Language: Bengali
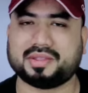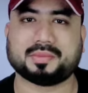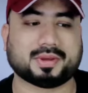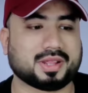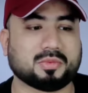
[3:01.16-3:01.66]
দেওয়া
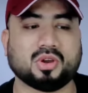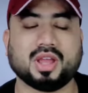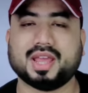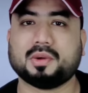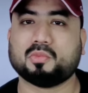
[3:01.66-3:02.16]
যেতে পারে এবং
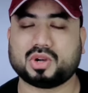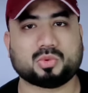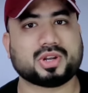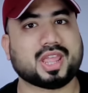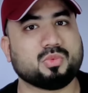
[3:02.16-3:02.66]

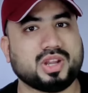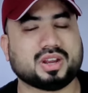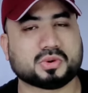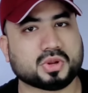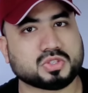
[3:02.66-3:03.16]
মোটামুটি এই
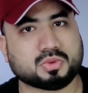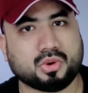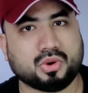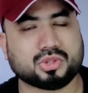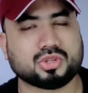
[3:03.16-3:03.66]
উইন্টার ট্রান্সফার
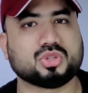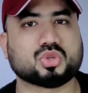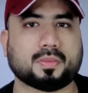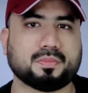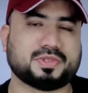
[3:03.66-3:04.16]
উইন্ডোতে যদি
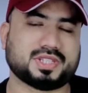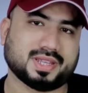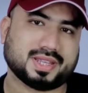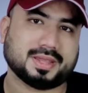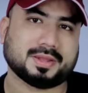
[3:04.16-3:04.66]
সব
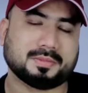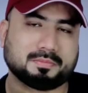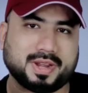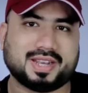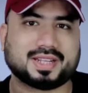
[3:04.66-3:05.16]
থেকে
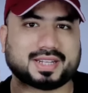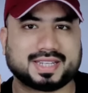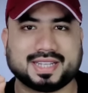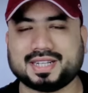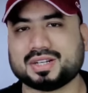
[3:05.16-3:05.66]
বেটার
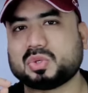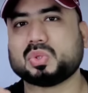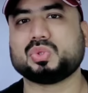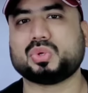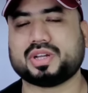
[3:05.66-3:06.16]
গেনার
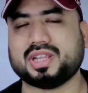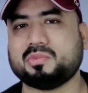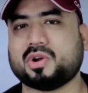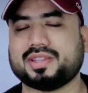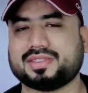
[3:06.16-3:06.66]
কোনো দুটো টিম
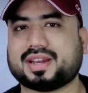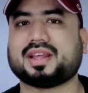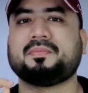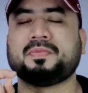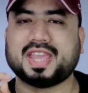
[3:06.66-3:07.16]
হয় তারা
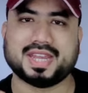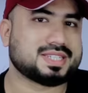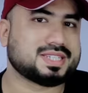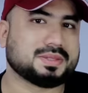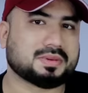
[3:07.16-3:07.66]

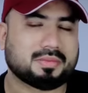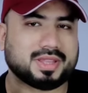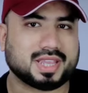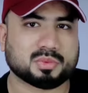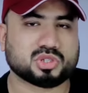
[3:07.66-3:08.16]

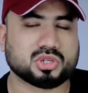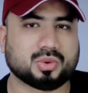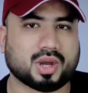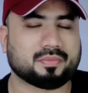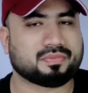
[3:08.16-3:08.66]
নিশ্চিতভাবেই এফসি
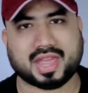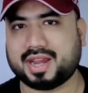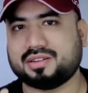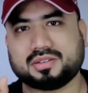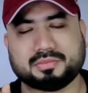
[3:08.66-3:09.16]
গোয়া
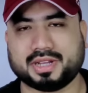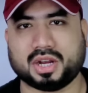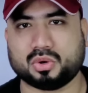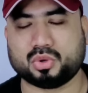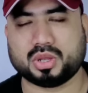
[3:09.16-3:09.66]
অ্যান্ড
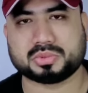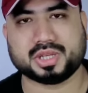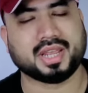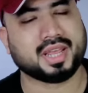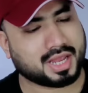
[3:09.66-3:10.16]
বেঙ্গালুরু
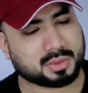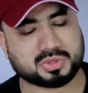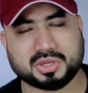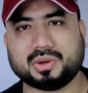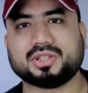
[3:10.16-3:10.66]
এফসি
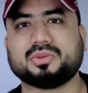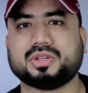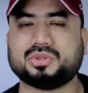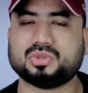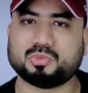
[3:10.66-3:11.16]
এফসি গোয়াতেও
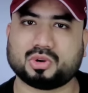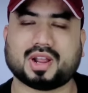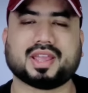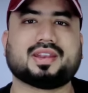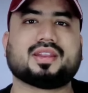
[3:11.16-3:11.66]
কিন্তু
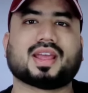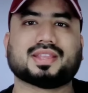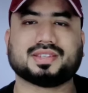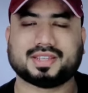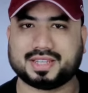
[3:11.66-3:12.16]
বোরহায়েরা
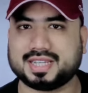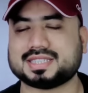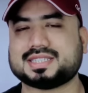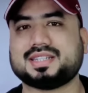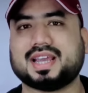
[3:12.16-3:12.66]
গেছে
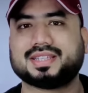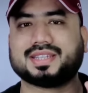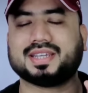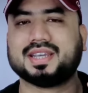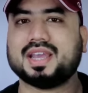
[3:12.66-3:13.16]
ইয়াসির
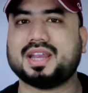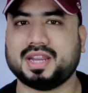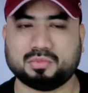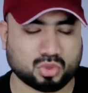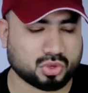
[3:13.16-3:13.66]
গেছে
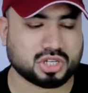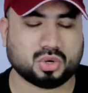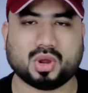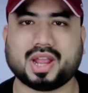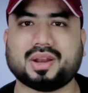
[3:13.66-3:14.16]
নিম দর্জি
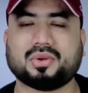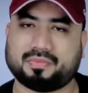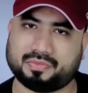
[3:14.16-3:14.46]
ঢুকে গেল